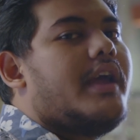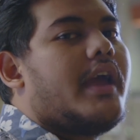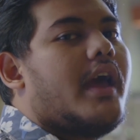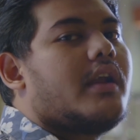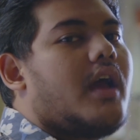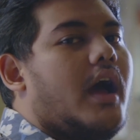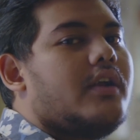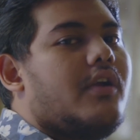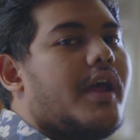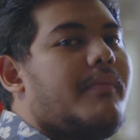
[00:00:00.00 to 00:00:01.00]
digegerkan
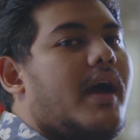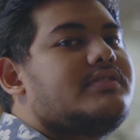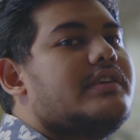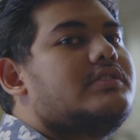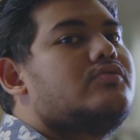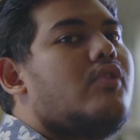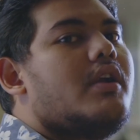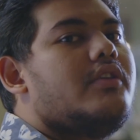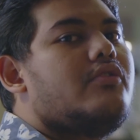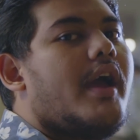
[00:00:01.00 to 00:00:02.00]
oleh
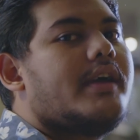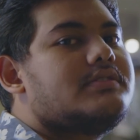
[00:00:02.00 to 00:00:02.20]
mahasiswa dan juga